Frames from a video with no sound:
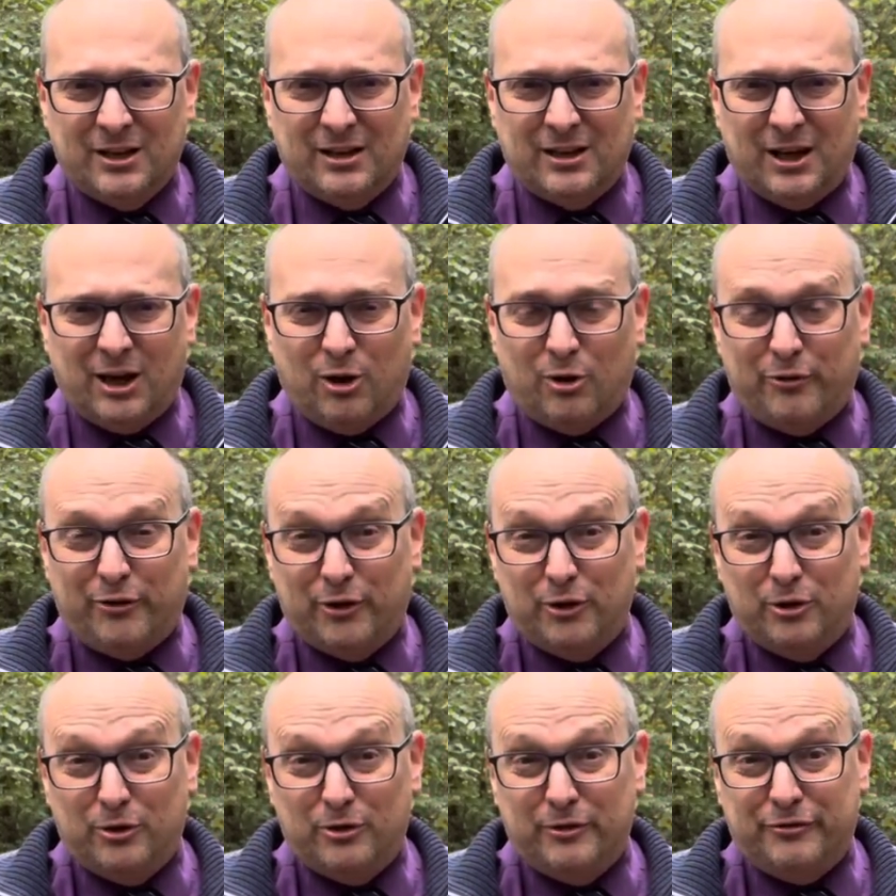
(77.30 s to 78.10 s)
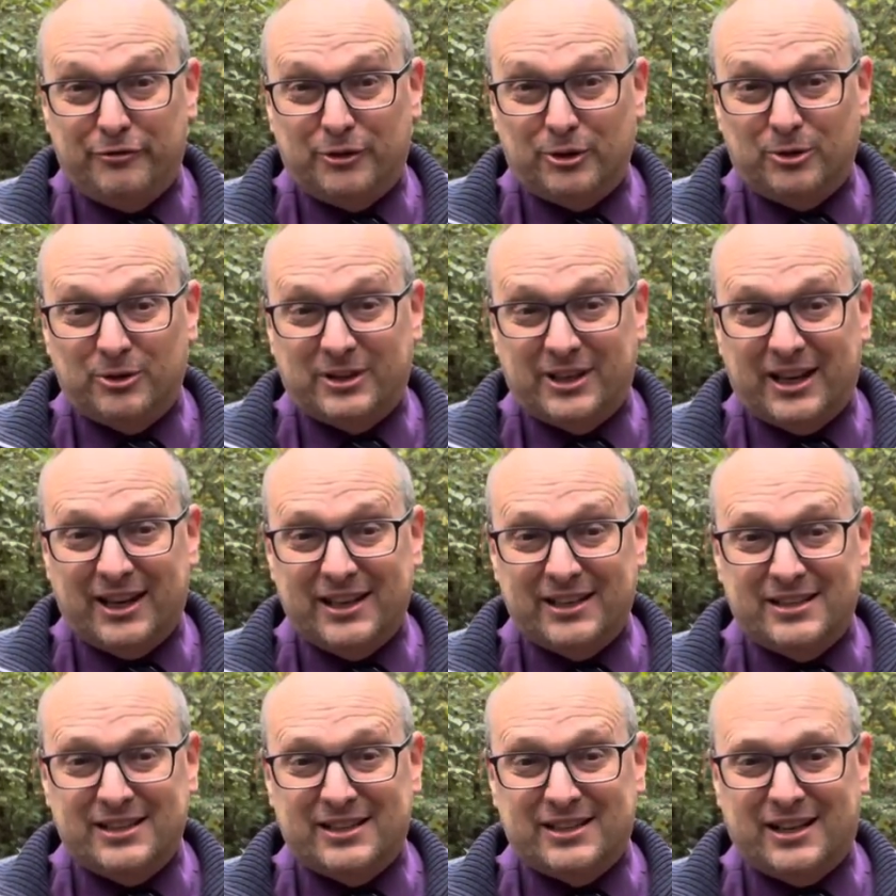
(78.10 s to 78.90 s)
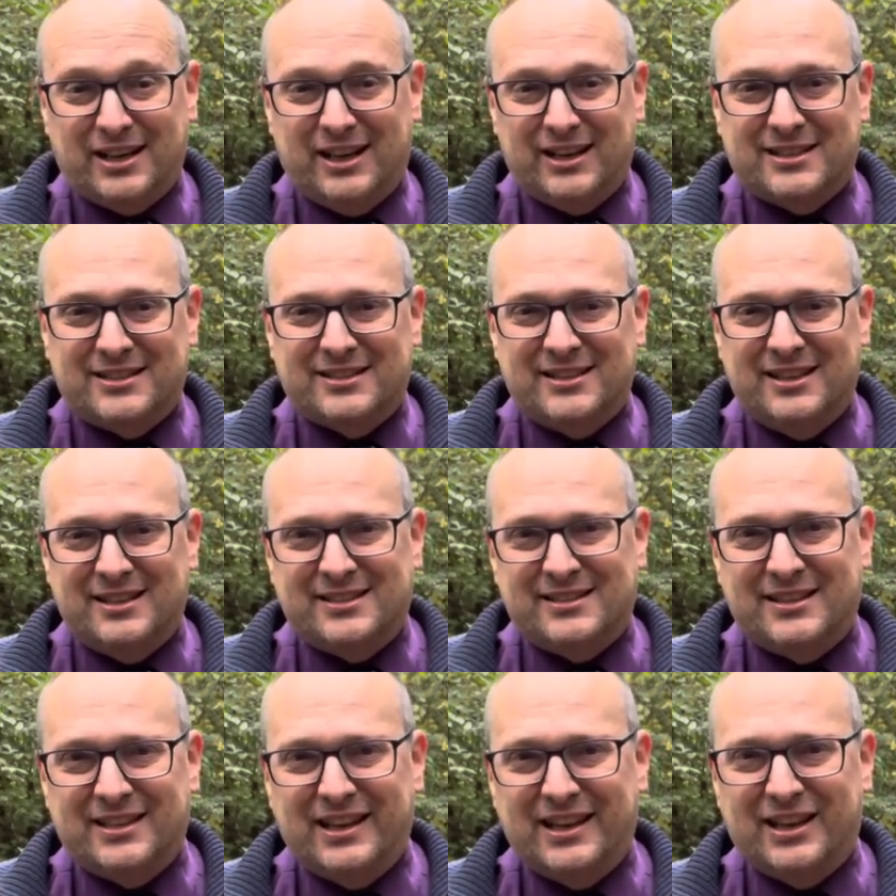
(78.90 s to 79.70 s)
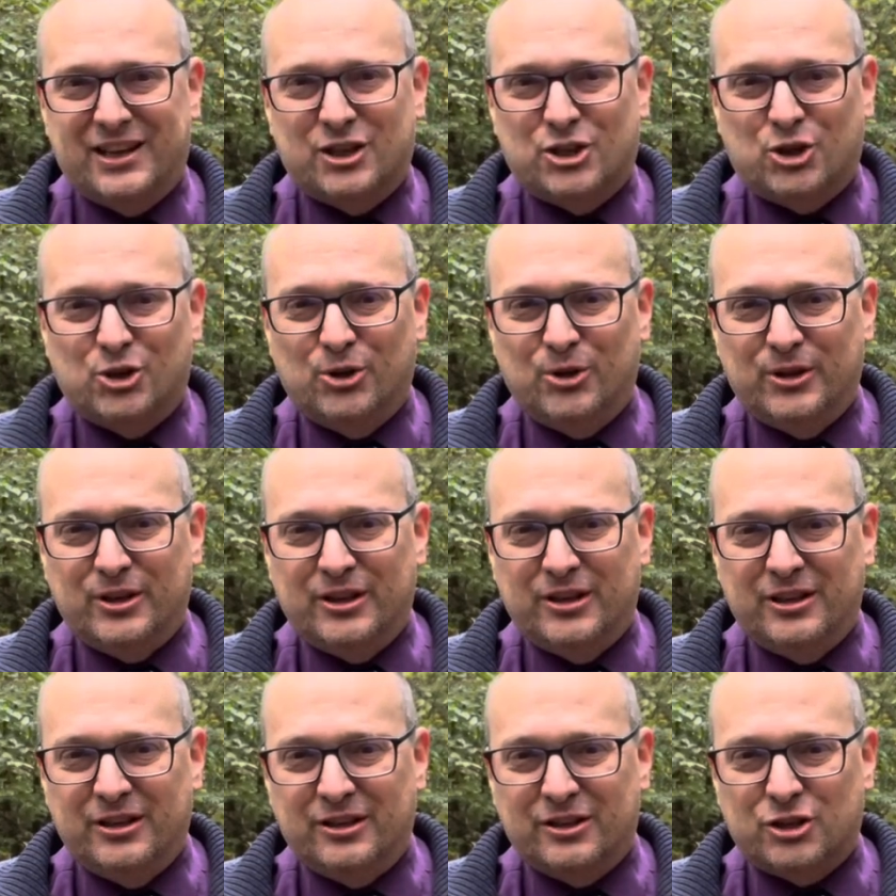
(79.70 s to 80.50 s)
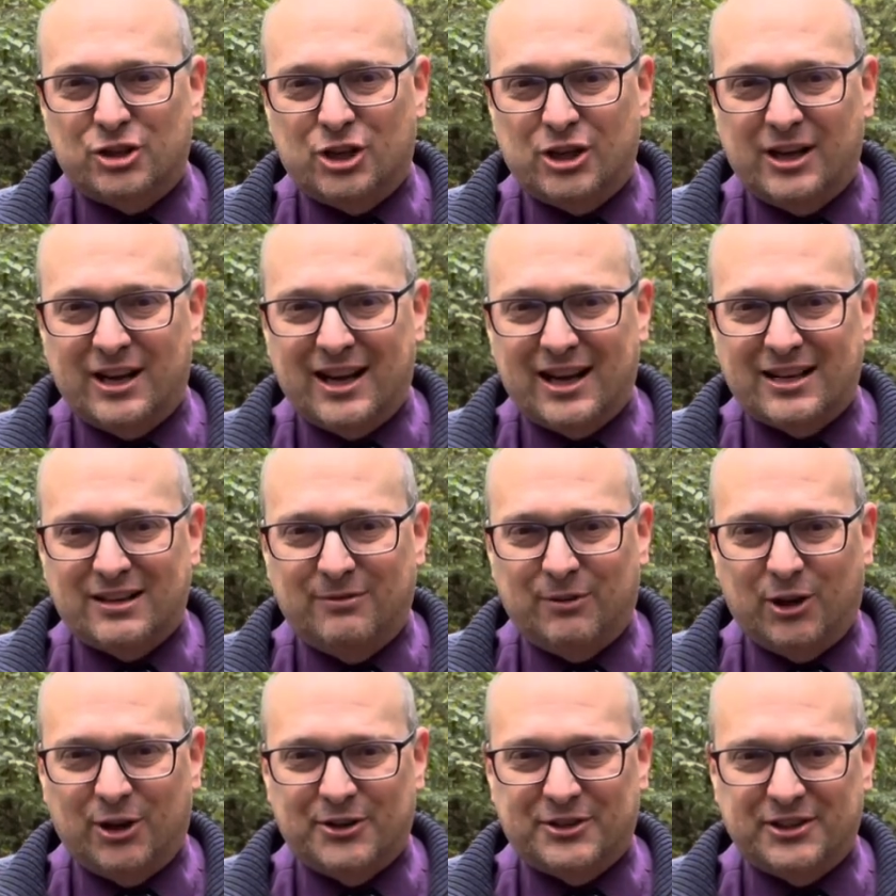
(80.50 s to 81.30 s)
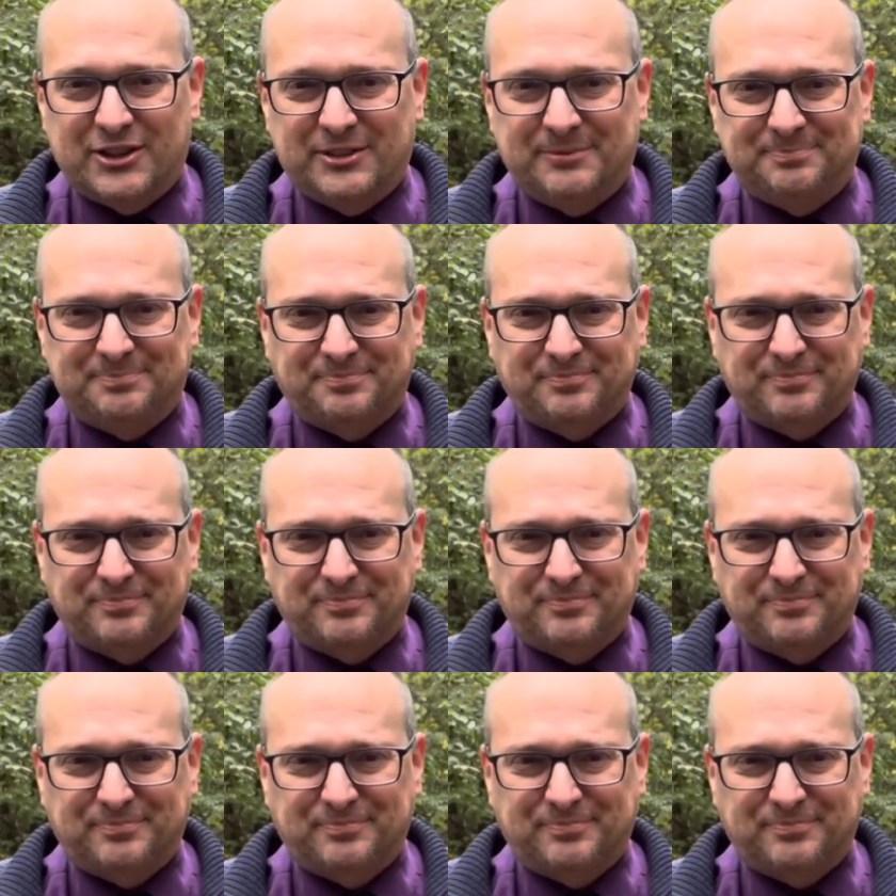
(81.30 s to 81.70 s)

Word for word: Auch Vernunft und Gerechtigkeit sind sehr schöne Schlagworte.